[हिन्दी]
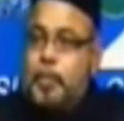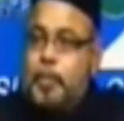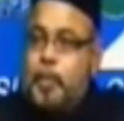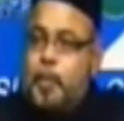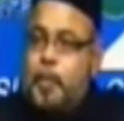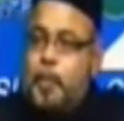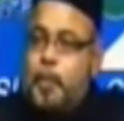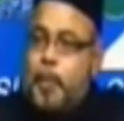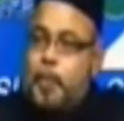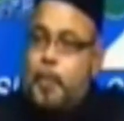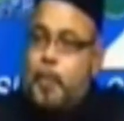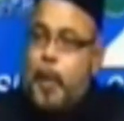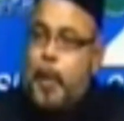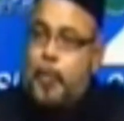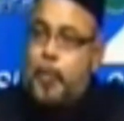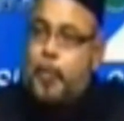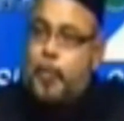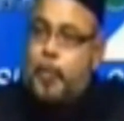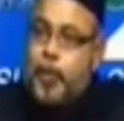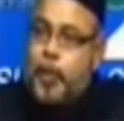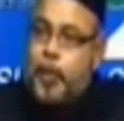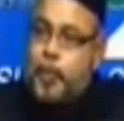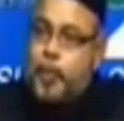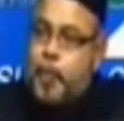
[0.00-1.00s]
वमिमन
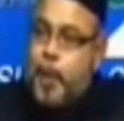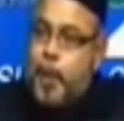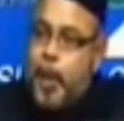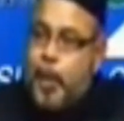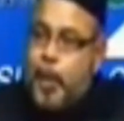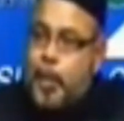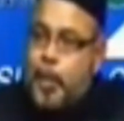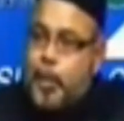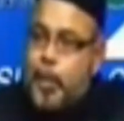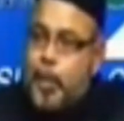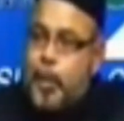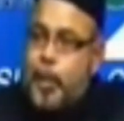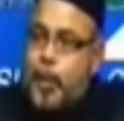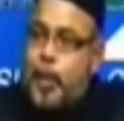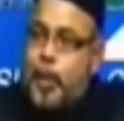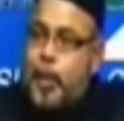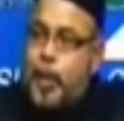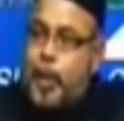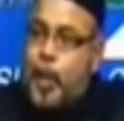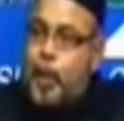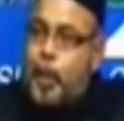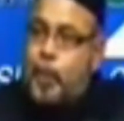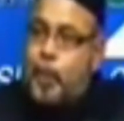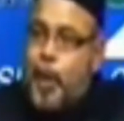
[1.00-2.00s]
फी बैत
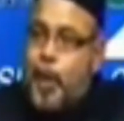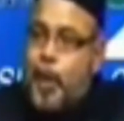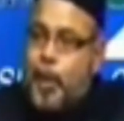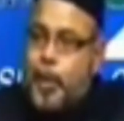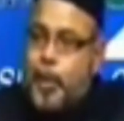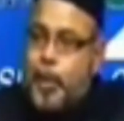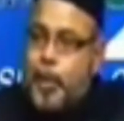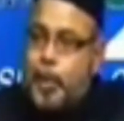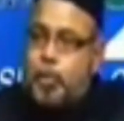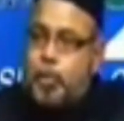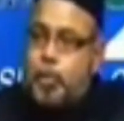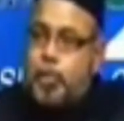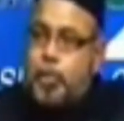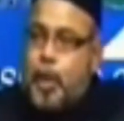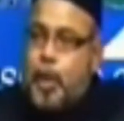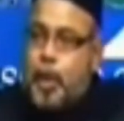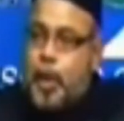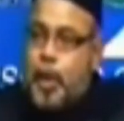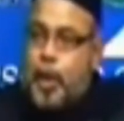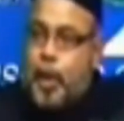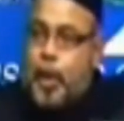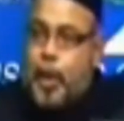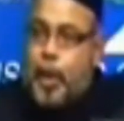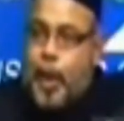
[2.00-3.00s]
हिल खवानी उस
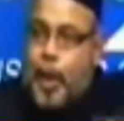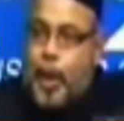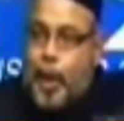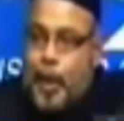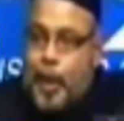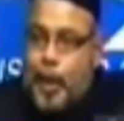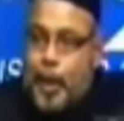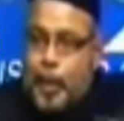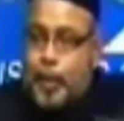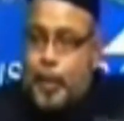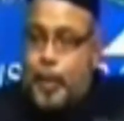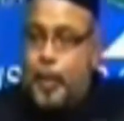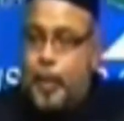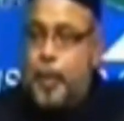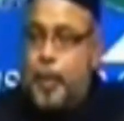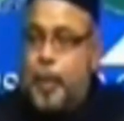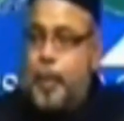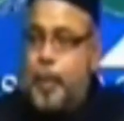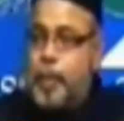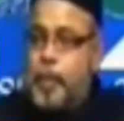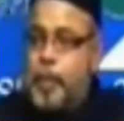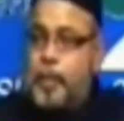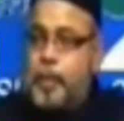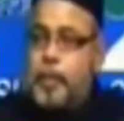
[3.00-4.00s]
सकरान
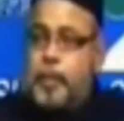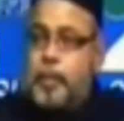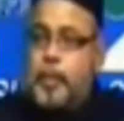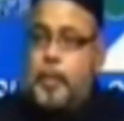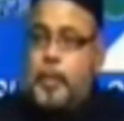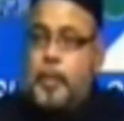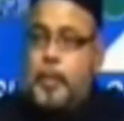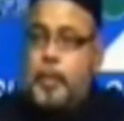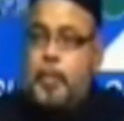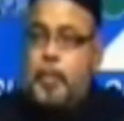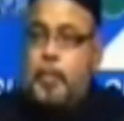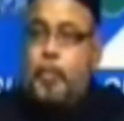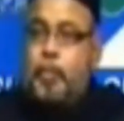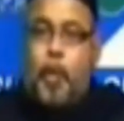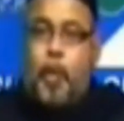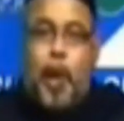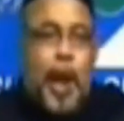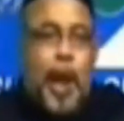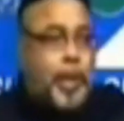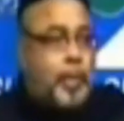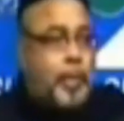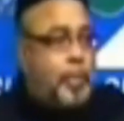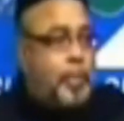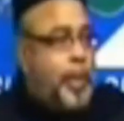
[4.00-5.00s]
वो
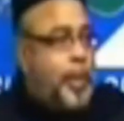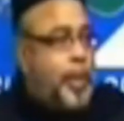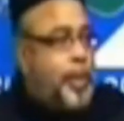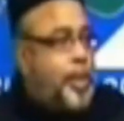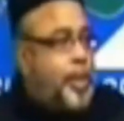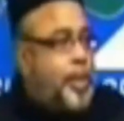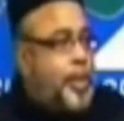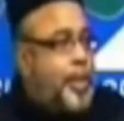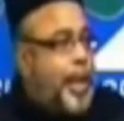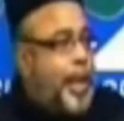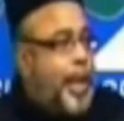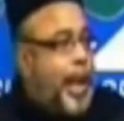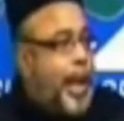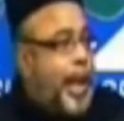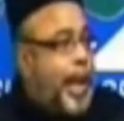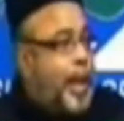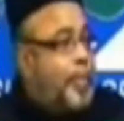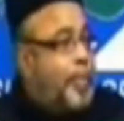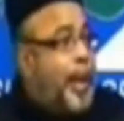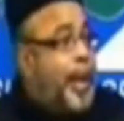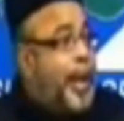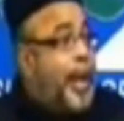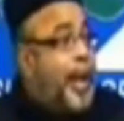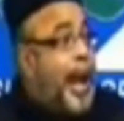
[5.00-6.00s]
आदमी जिसके
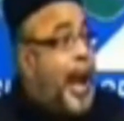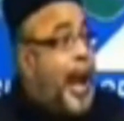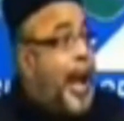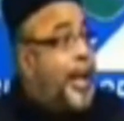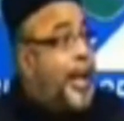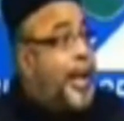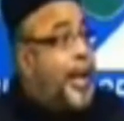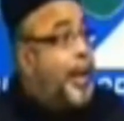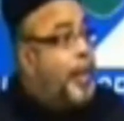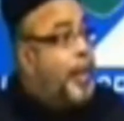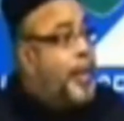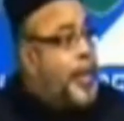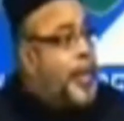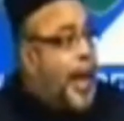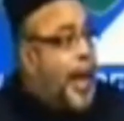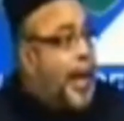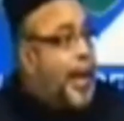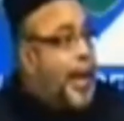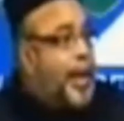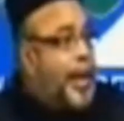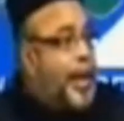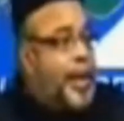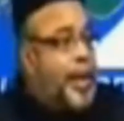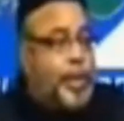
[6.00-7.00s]
घर में गाने
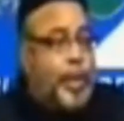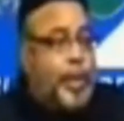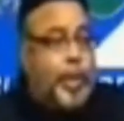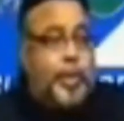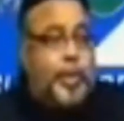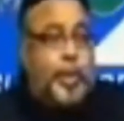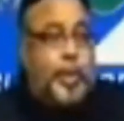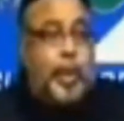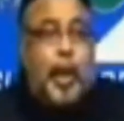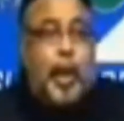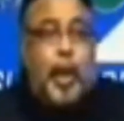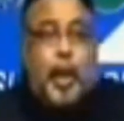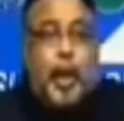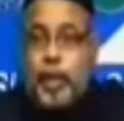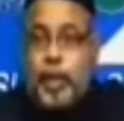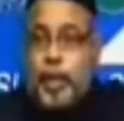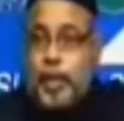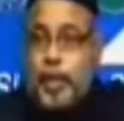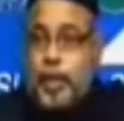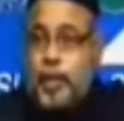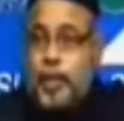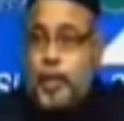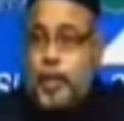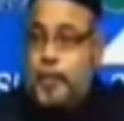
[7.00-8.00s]
बजाने का सिलसिला
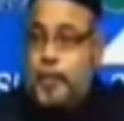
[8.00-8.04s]
है